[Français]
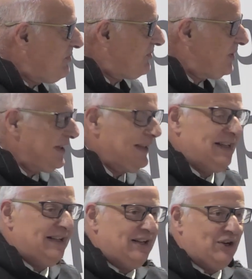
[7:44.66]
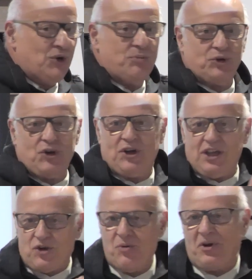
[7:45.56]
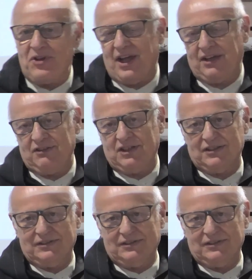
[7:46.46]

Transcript: faits, le bonheur et comment y arriver.